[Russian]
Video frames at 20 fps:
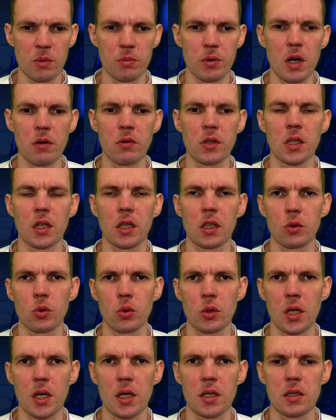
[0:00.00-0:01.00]
право на
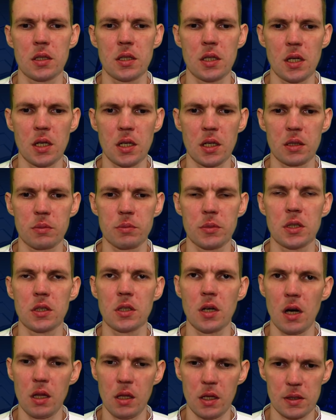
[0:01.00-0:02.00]
которое не
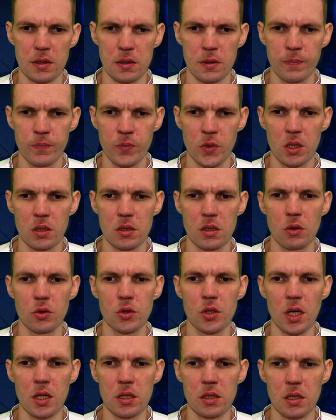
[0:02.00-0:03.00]
отменялось, за
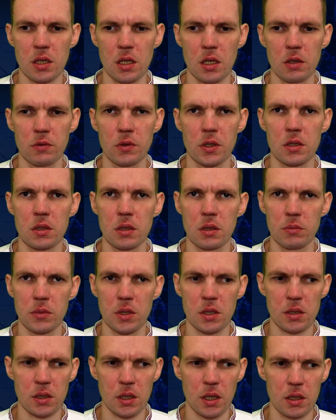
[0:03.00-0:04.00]
участие в
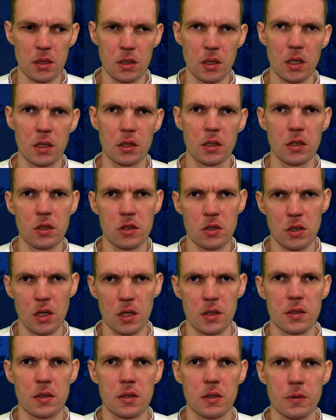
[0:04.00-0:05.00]
экстремистской
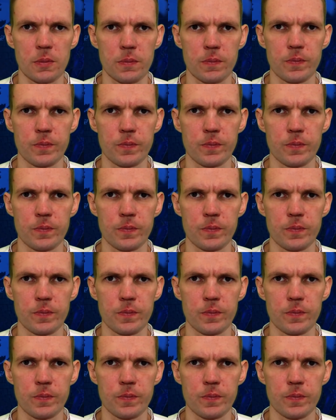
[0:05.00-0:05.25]
организации.